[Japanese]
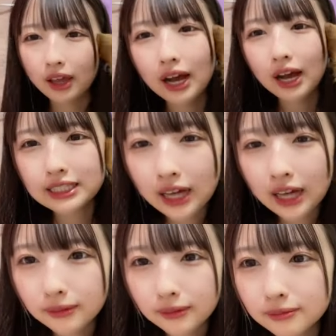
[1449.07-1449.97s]
そうピンク
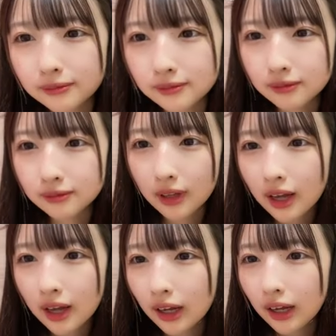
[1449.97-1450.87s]
の衣装似合うかな
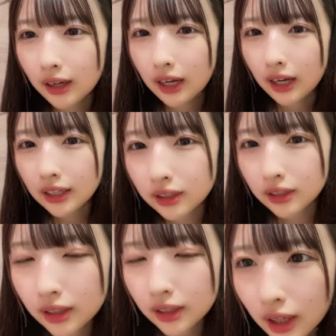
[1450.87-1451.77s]

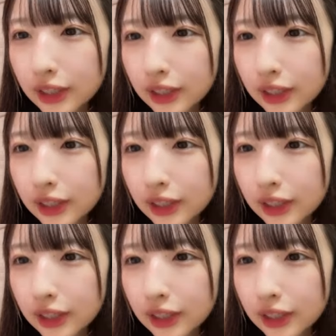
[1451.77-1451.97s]
やば